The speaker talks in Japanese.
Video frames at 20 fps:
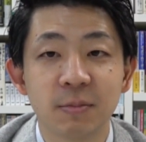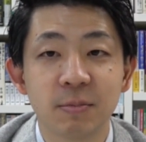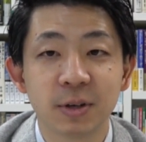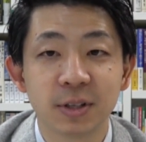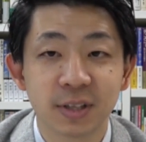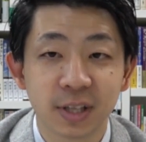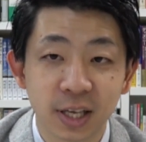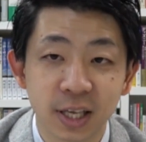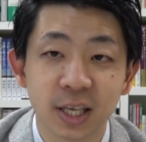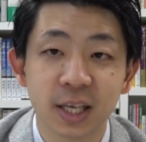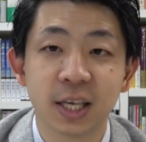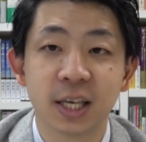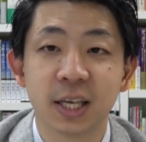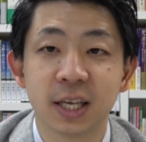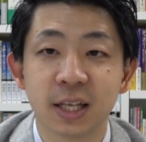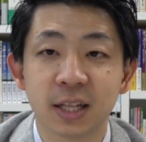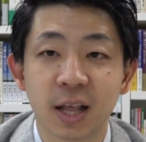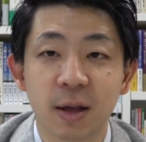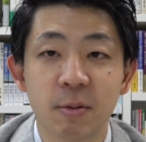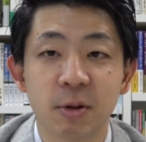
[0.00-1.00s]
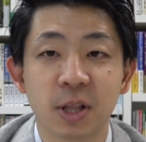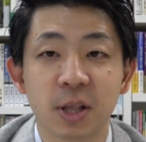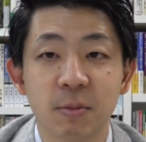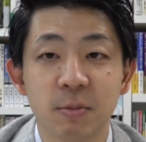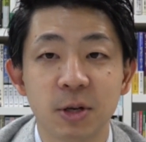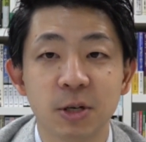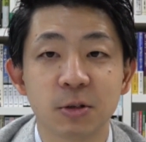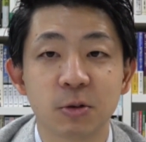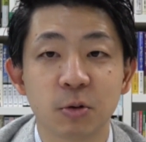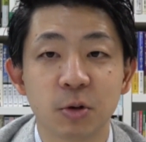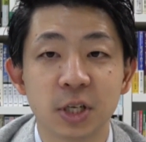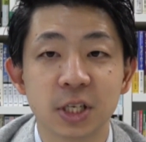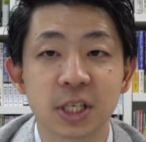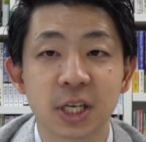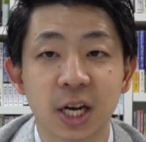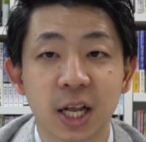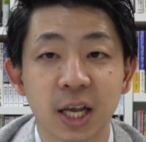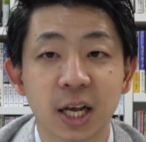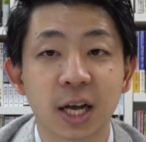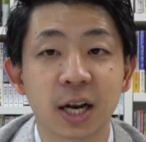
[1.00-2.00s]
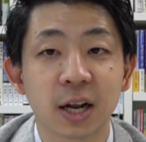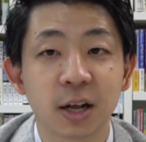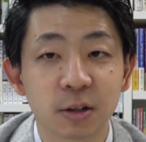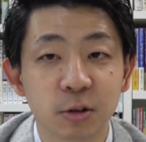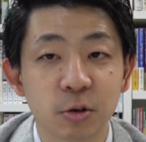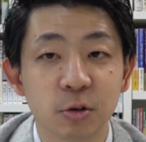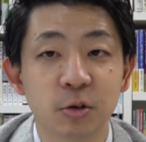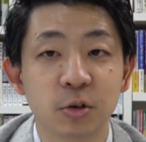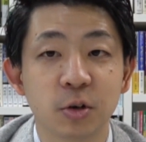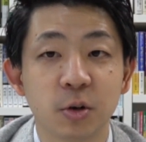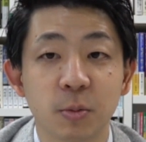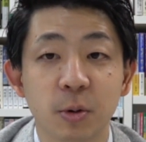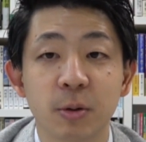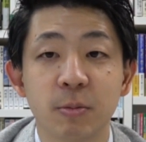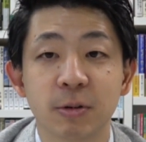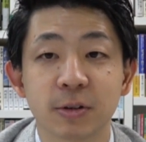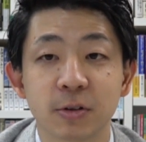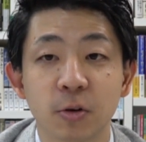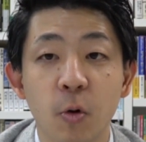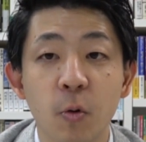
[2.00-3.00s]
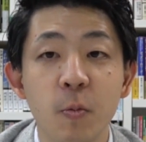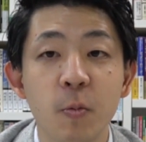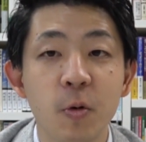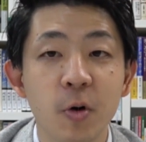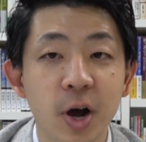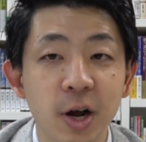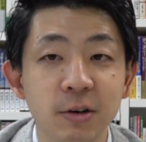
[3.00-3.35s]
まあ、ぜ食べてみるといいんじゃないかなというふうに思います思